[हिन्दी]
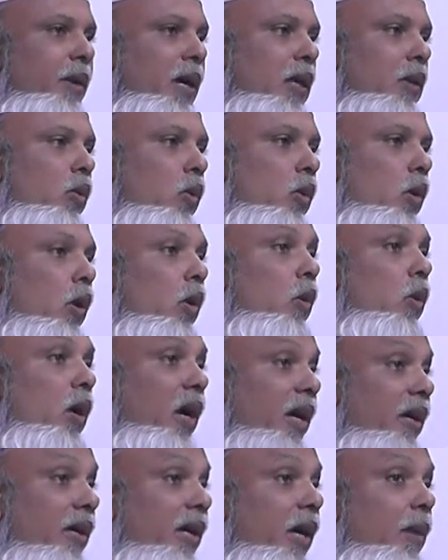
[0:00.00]
बाद उन लोगों को
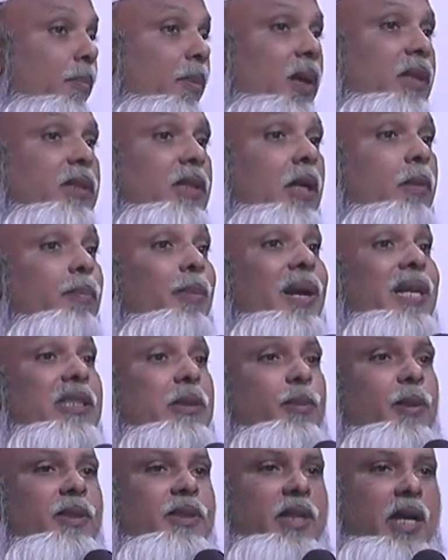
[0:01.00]
हंड्रेड परसेंट
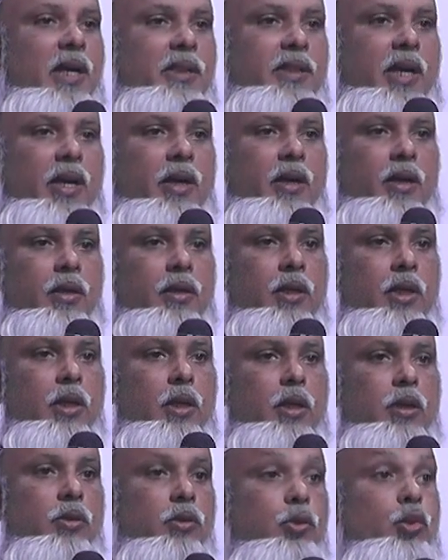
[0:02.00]
प्लेसमेंट दिया जाएगा
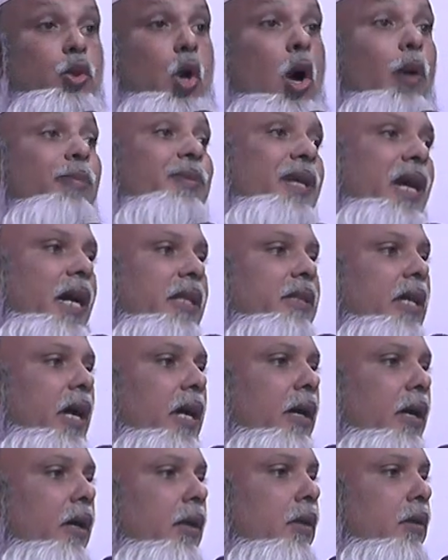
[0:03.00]
जॉब दिया
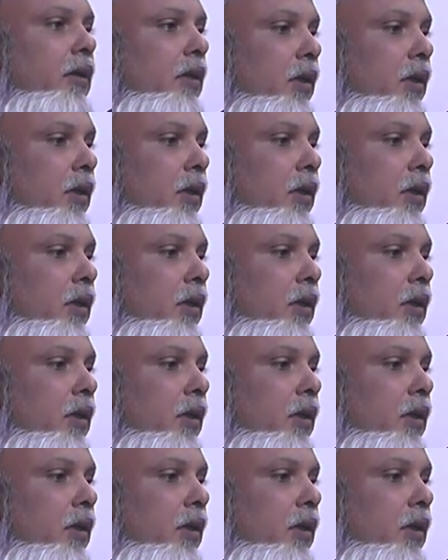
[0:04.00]
जाएगा